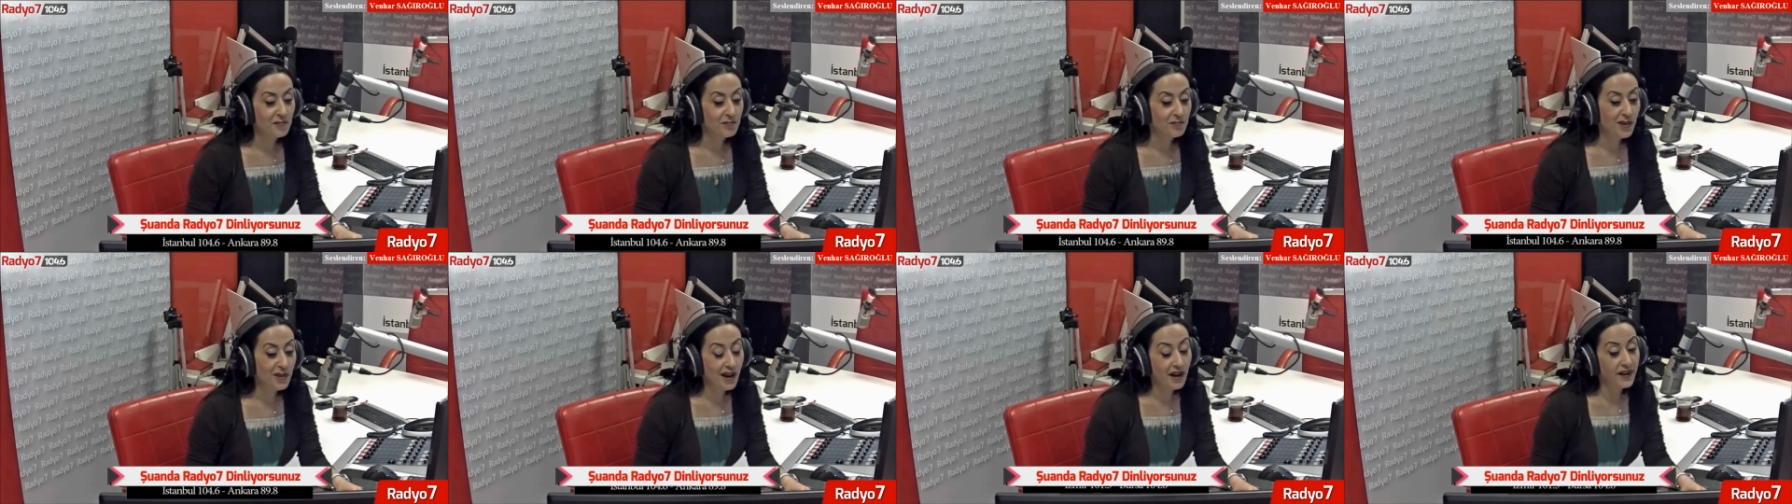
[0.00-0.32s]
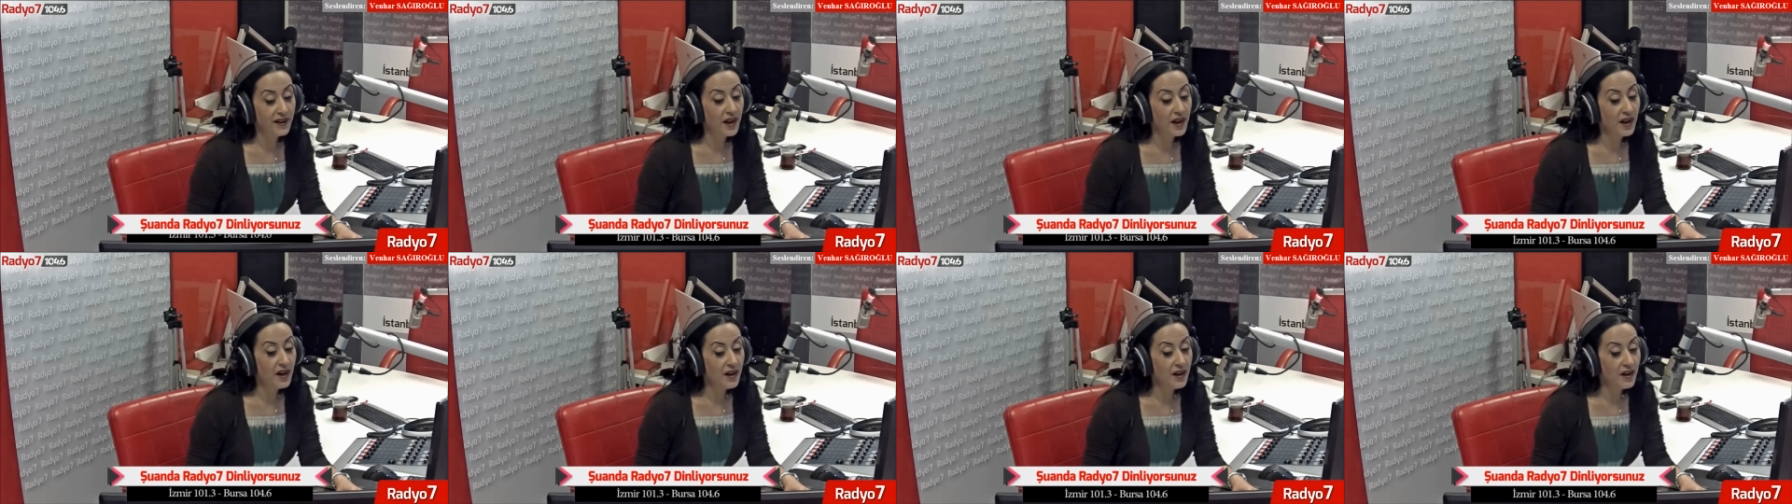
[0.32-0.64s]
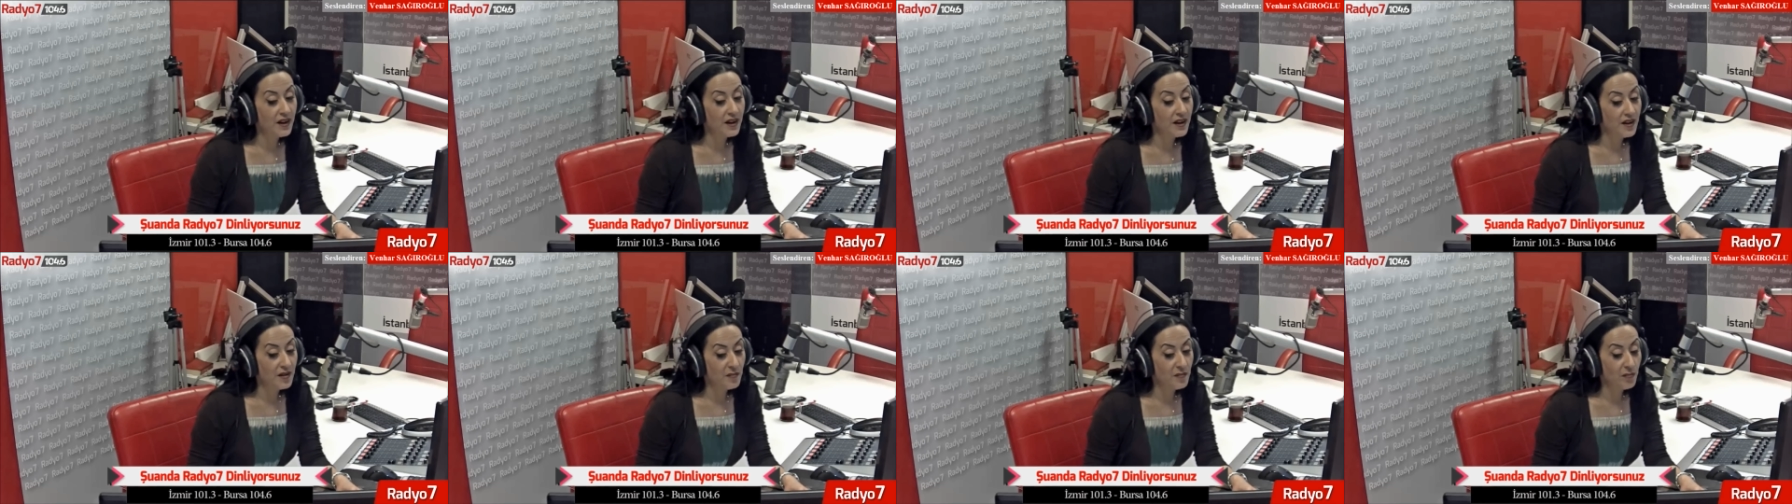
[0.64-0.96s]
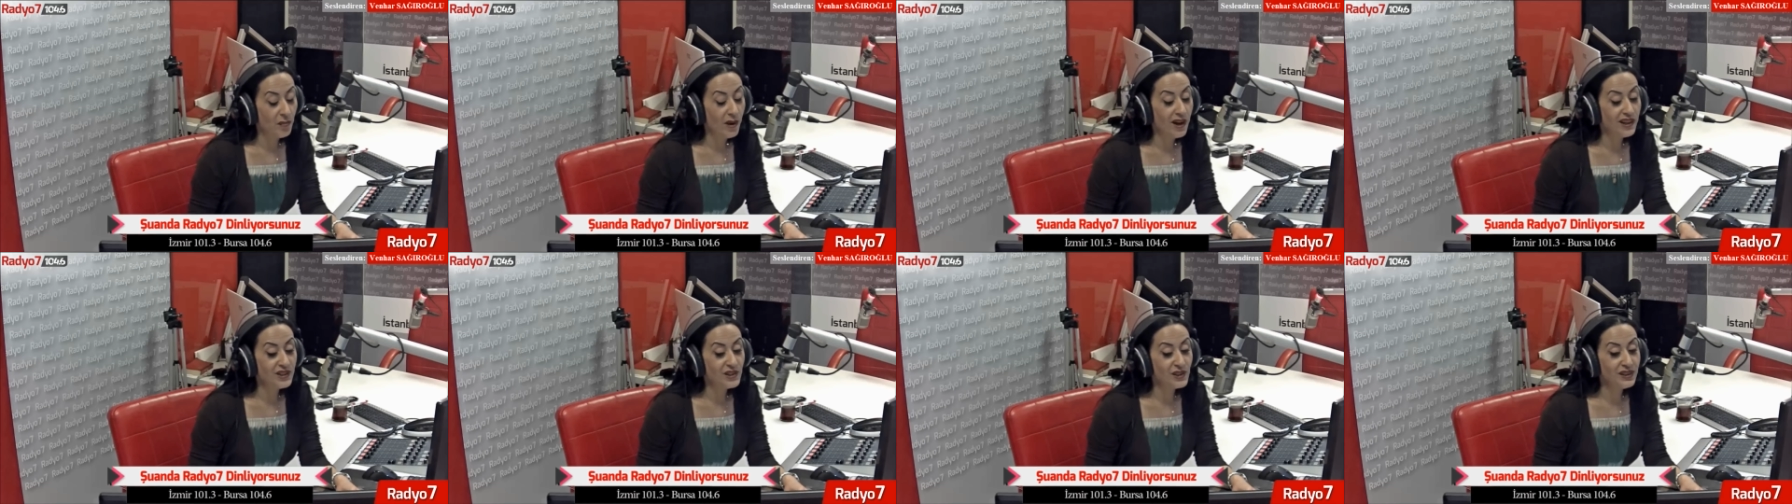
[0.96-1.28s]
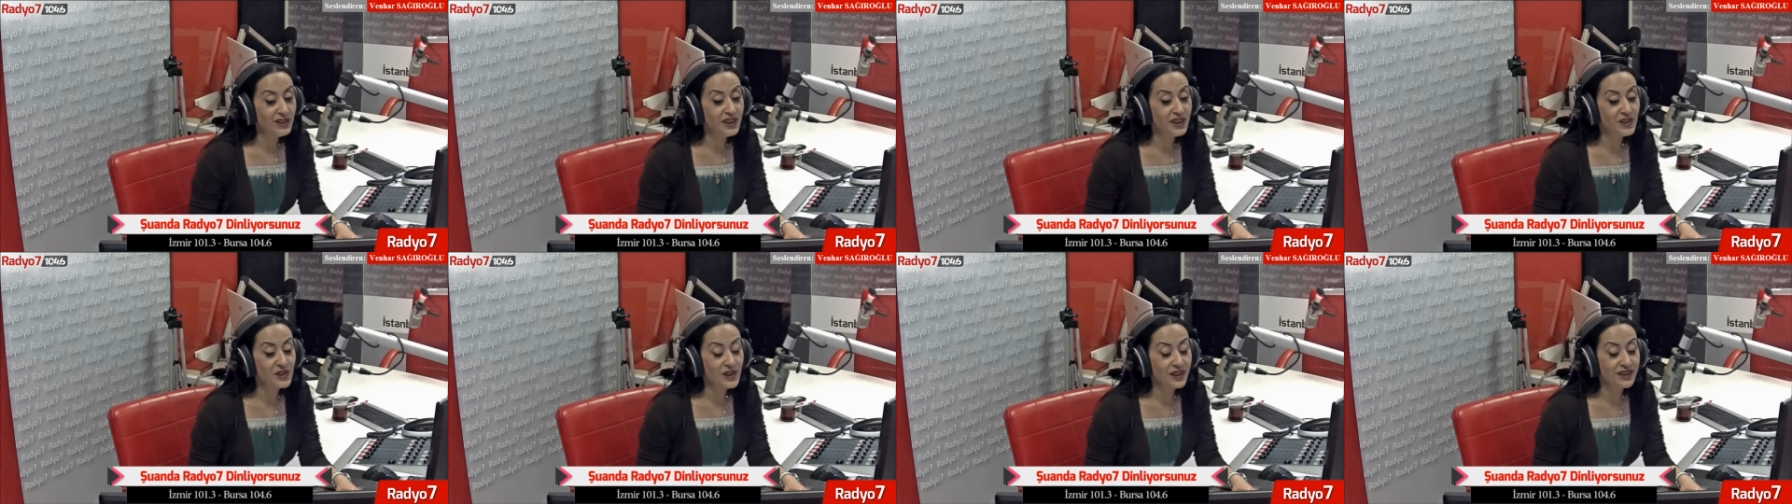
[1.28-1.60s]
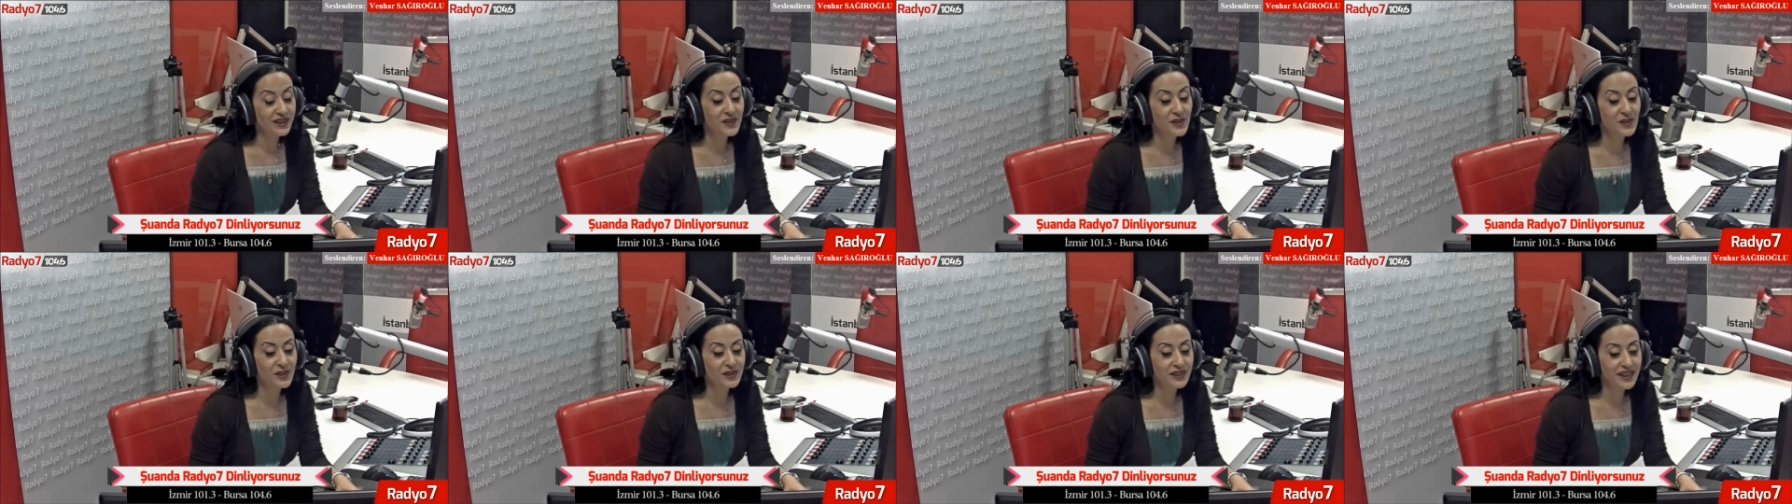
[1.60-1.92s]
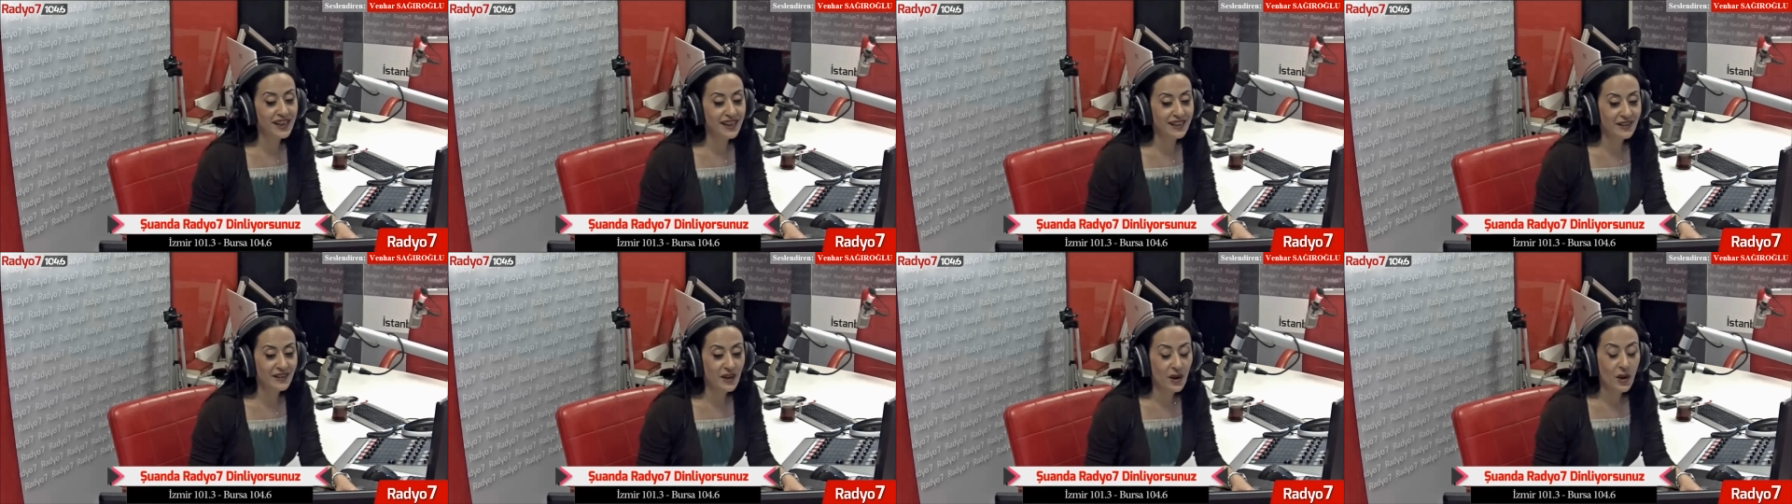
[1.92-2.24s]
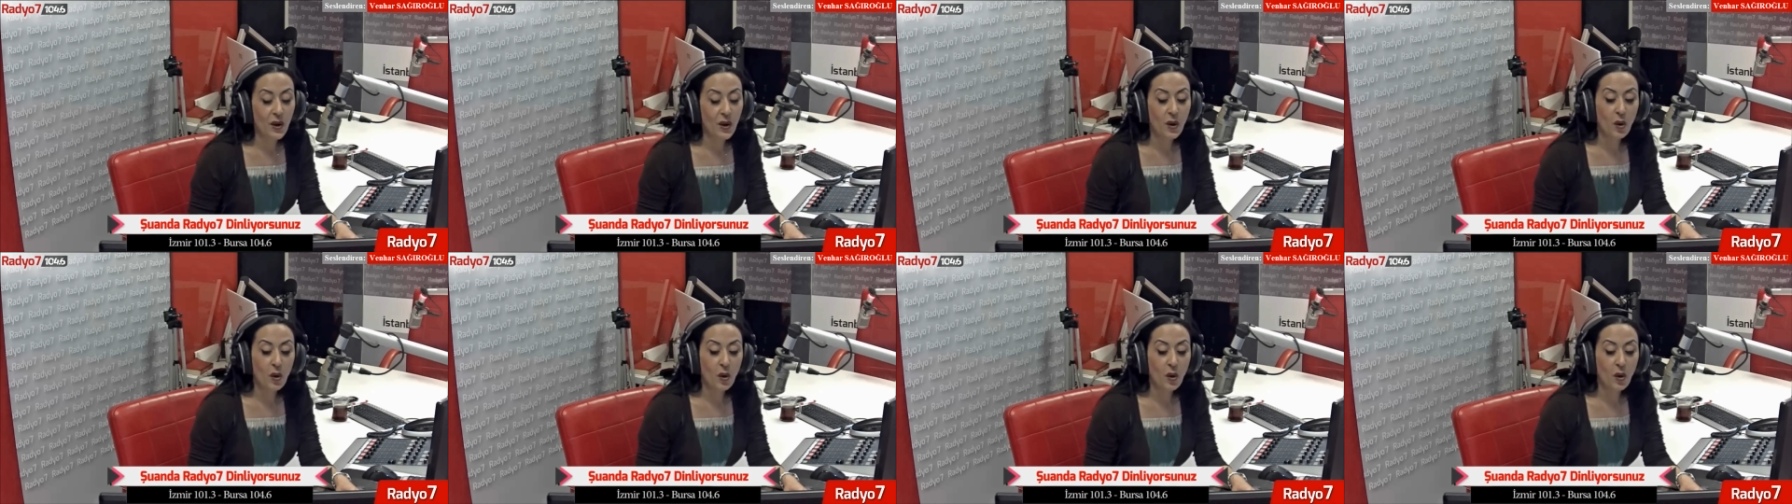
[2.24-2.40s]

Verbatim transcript: Bir ara bahçede çalışırken